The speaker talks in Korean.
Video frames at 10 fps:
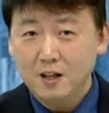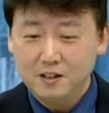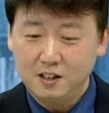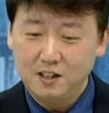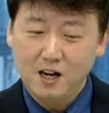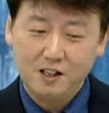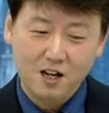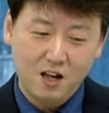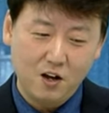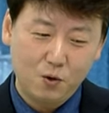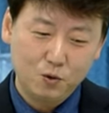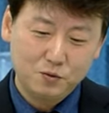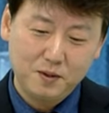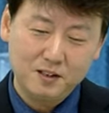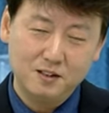자, 이 하나
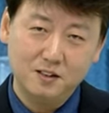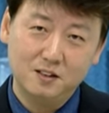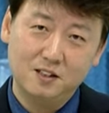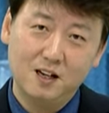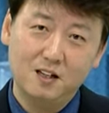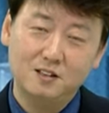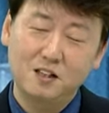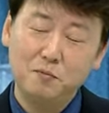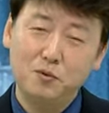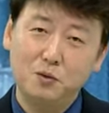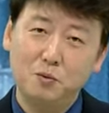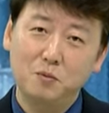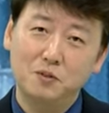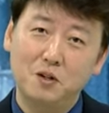에어로스페이스 제가 그래프를 보면서